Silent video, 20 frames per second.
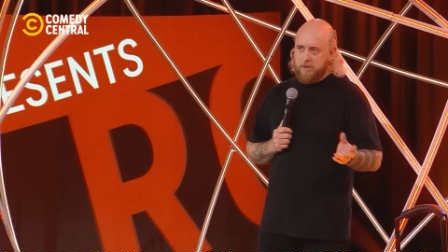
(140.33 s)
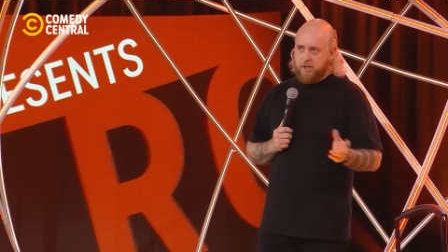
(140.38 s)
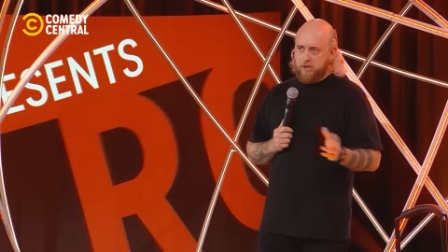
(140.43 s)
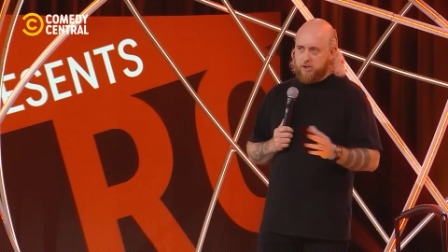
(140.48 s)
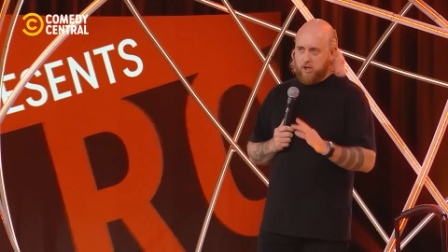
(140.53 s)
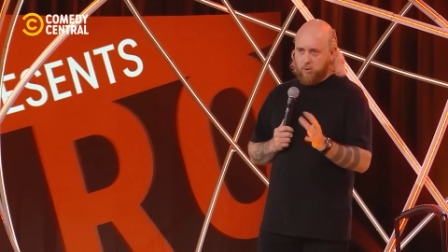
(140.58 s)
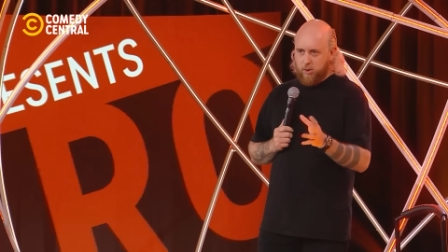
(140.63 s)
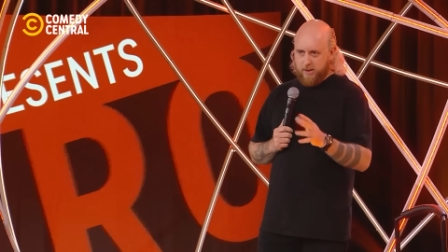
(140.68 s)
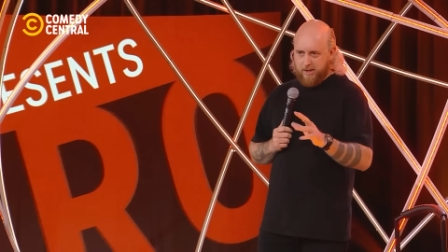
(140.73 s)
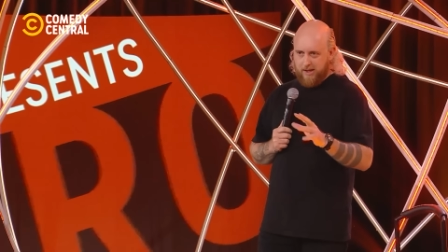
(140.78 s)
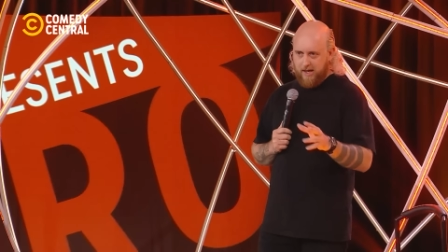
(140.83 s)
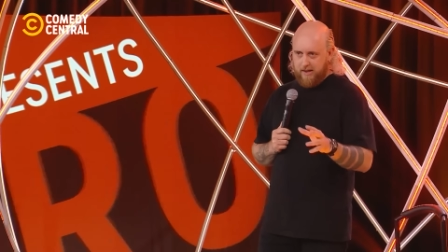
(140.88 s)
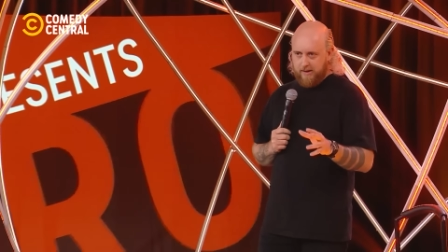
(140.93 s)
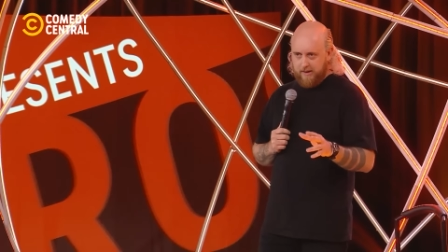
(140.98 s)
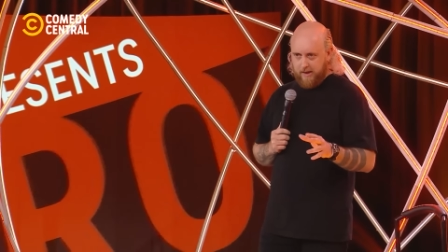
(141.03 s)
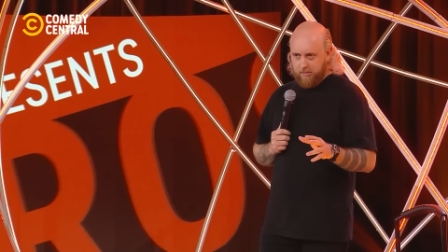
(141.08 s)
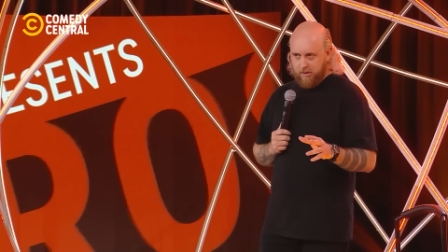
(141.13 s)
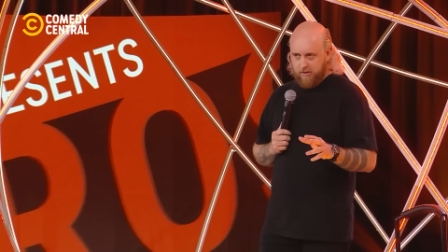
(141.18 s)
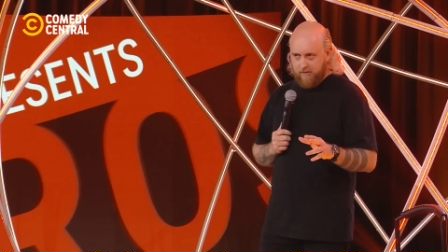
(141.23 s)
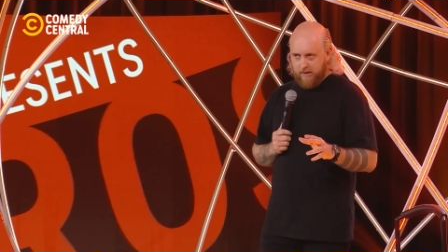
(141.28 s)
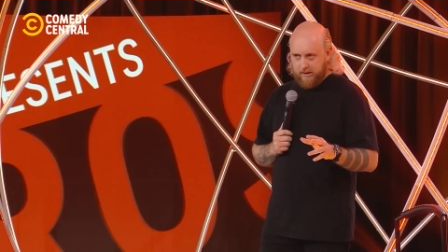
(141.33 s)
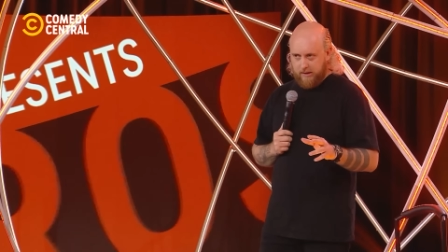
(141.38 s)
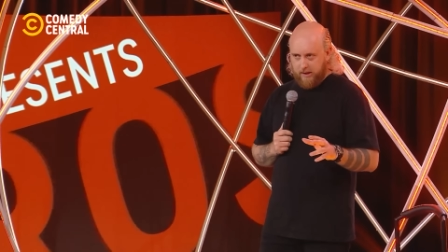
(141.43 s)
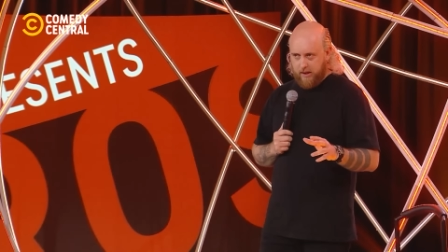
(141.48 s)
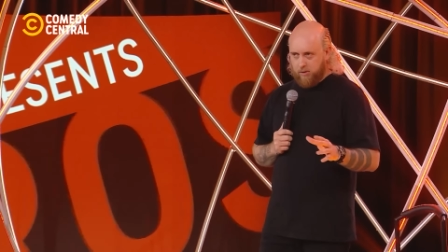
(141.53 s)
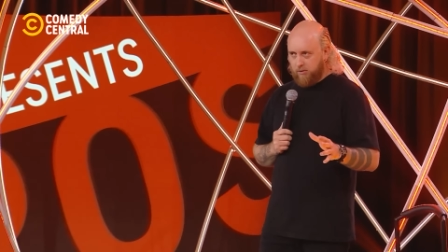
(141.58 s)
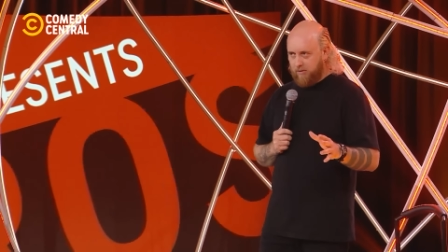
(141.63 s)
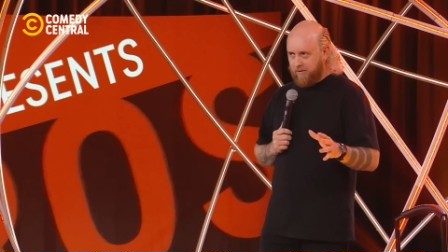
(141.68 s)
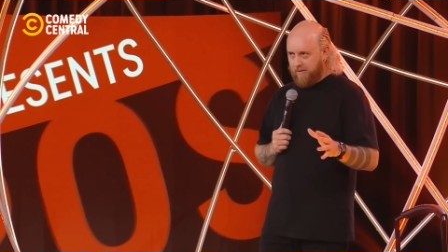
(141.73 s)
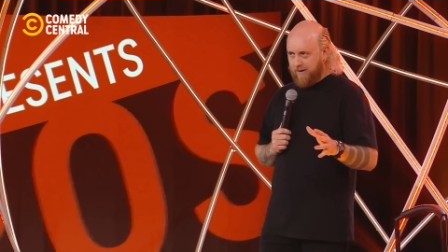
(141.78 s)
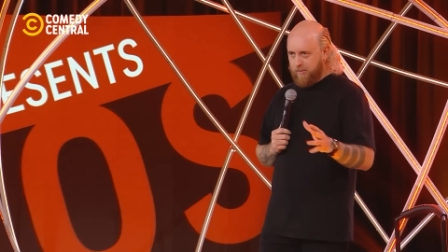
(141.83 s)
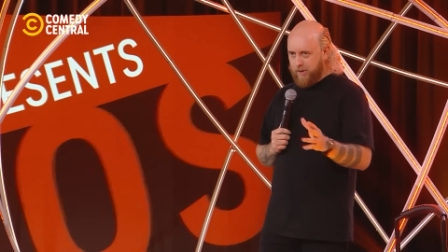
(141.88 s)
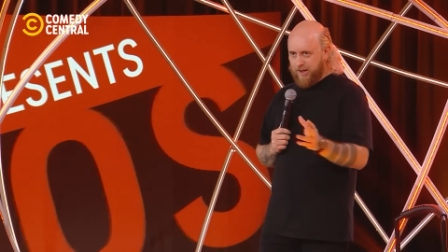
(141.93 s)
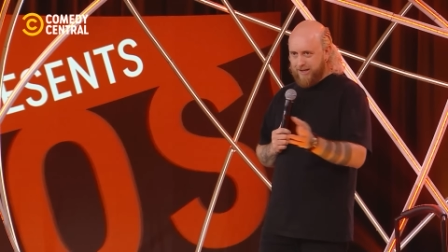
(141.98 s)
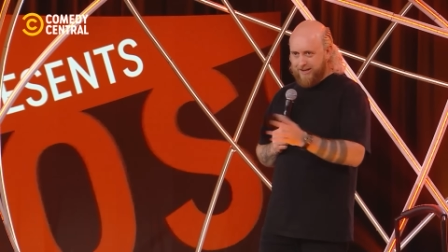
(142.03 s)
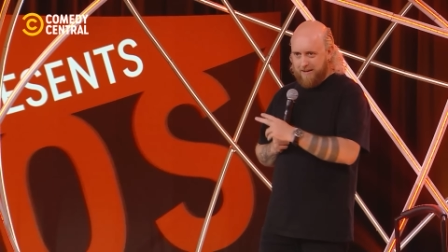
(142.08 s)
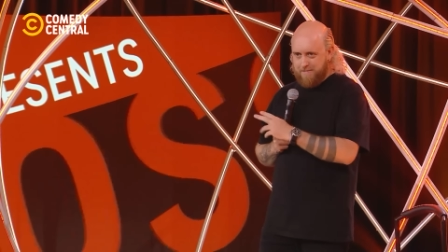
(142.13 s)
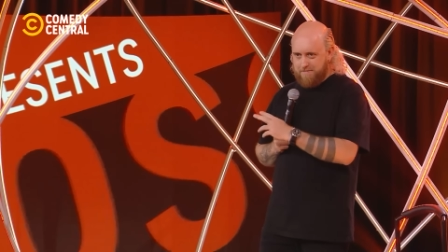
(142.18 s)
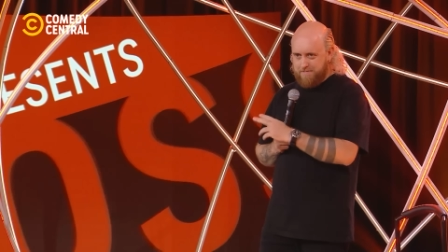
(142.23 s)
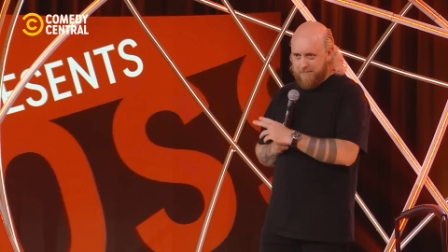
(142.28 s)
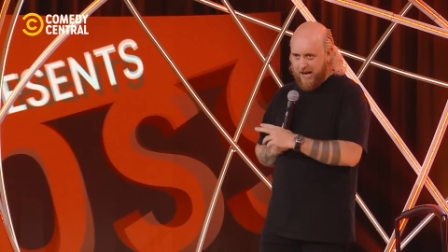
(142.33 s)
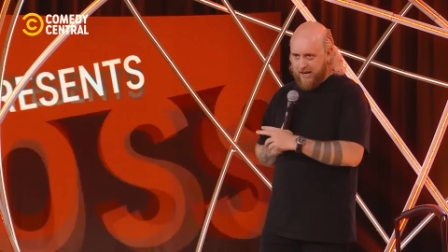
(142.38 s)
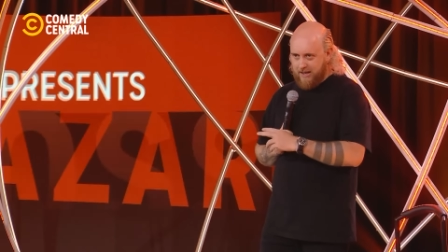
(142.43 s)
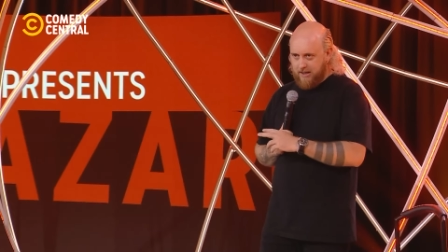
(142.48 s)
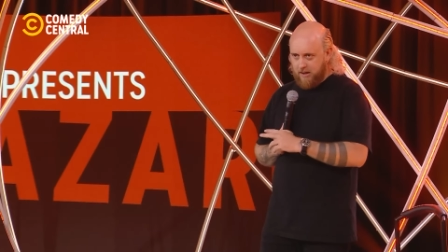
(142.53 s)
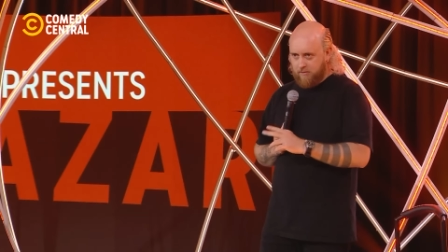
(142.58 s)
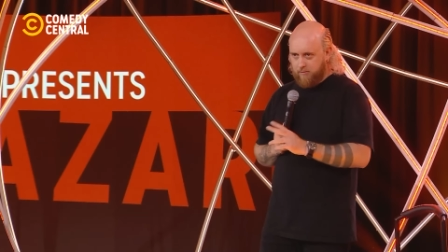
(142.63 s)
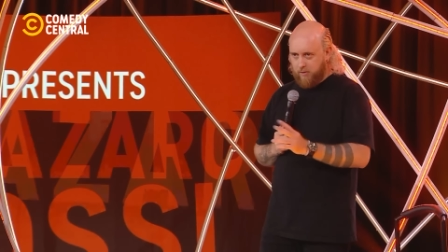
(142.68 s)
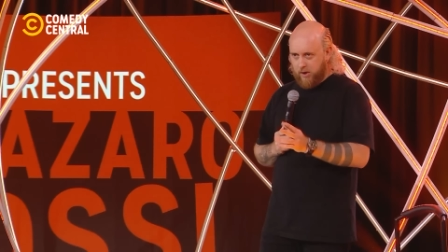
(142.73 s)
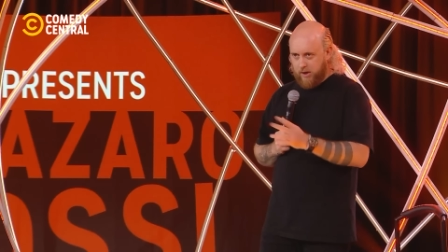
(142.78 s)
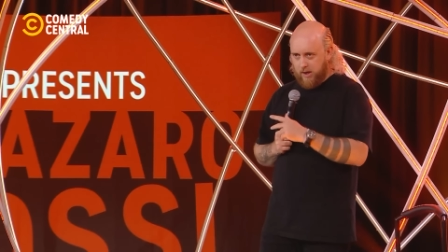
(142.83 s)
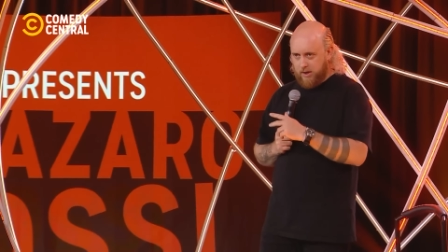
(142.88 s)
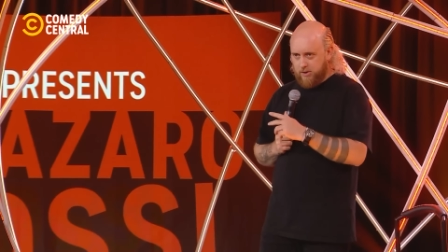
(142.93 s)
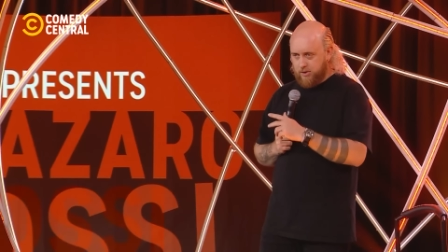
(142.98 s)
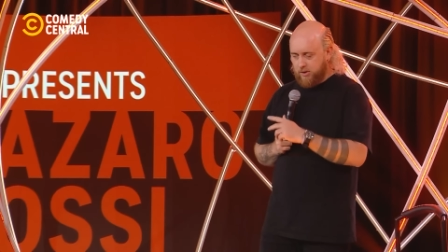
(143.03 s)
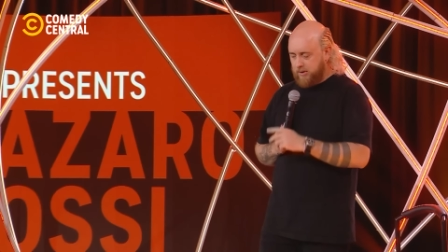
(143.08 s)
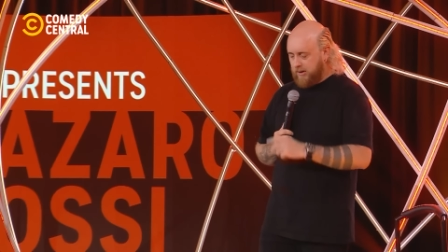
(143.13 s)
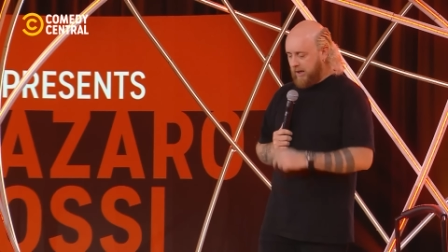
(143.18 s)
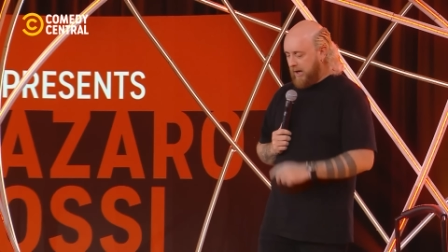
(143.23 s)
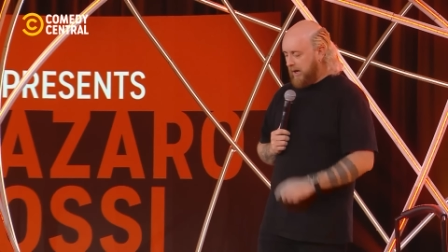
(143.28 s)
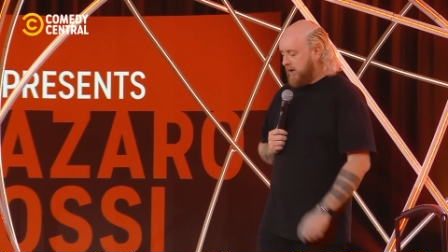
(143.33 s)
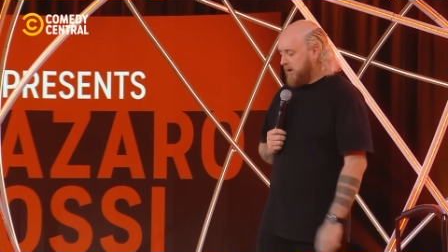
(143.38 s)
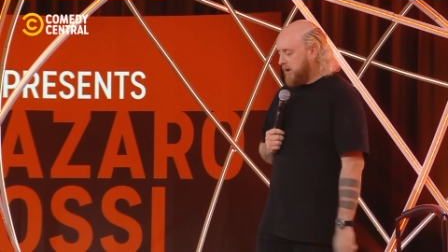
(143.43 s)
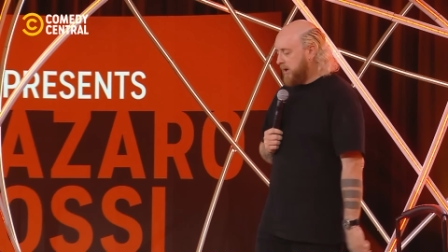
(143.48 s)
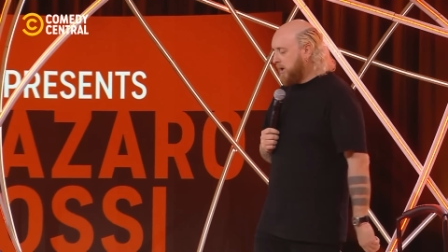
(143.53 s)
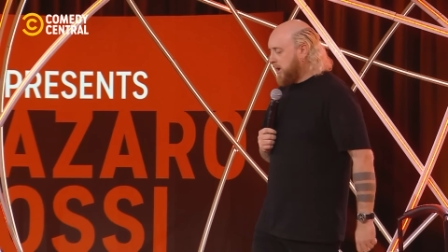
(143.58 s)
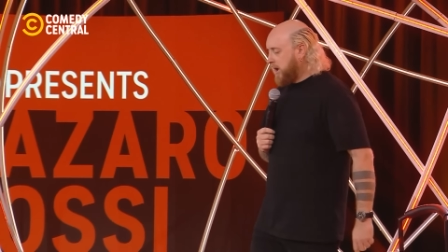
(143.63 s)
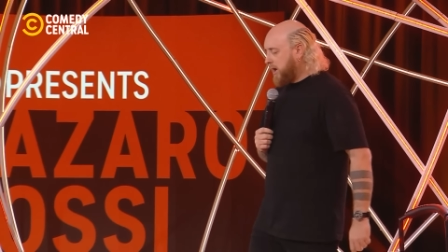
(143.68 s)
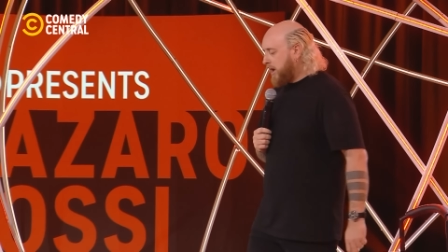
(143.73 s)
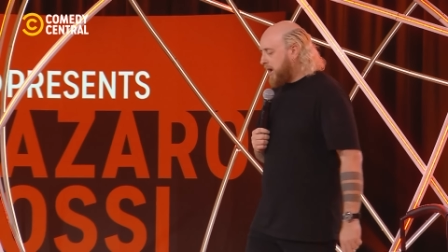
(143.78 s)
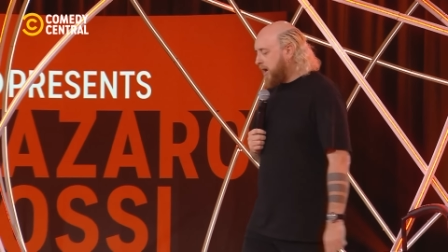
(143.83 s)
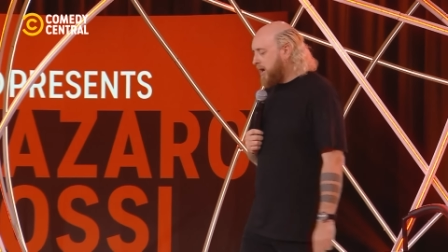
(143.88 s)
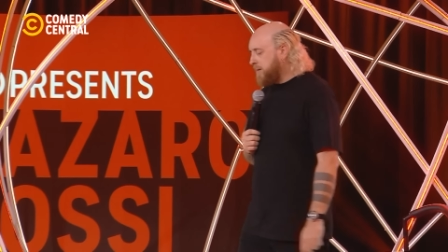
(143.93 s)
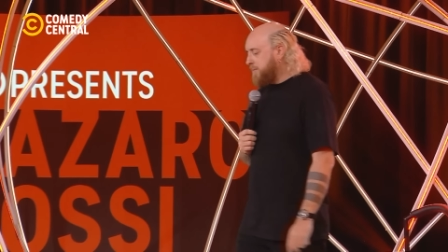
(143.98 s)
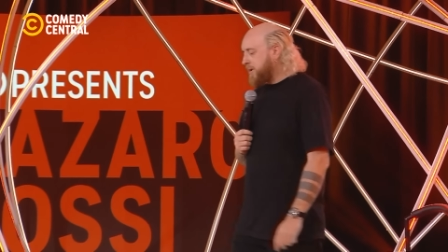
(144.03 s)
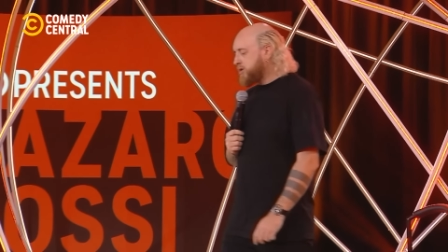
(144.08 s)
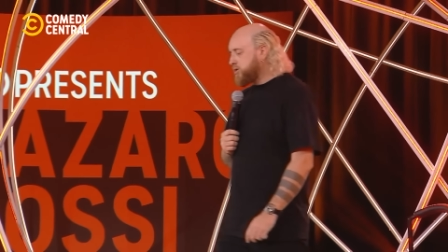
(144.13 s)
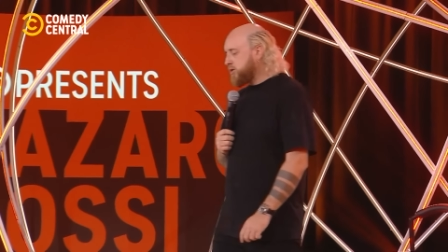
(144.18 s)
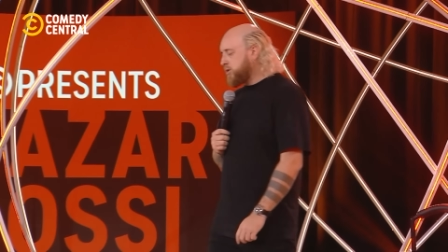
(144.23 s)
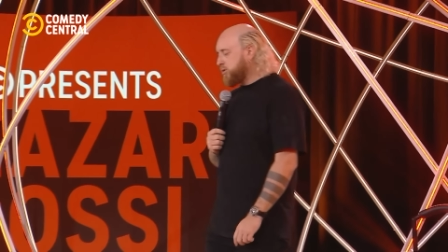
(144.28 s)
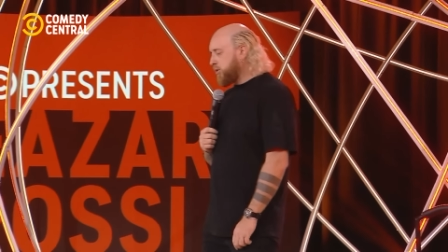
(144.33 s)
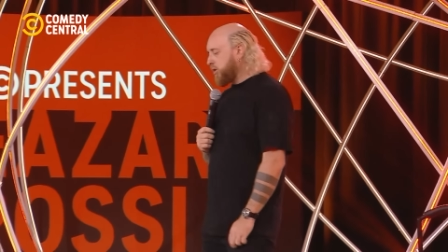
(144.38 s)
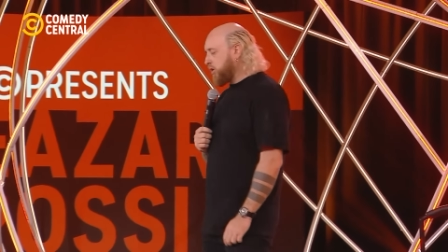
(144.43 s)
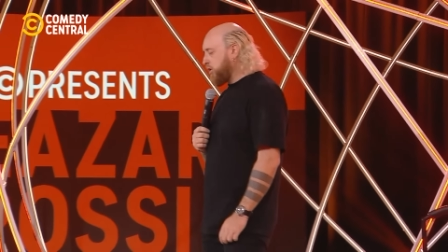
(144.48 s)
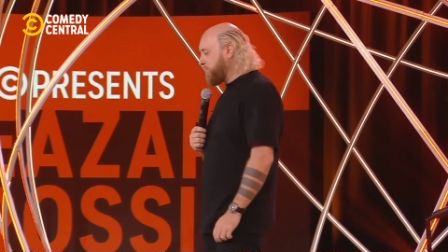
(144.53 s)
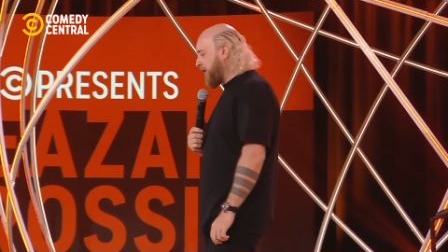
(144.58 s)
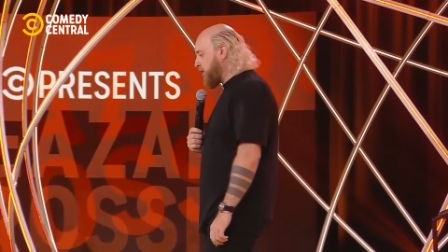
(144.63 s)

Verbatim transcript: 5-6 anni della mia vita, noi vivevamo in campagna, fuori dalla città, e i miei genitori non mi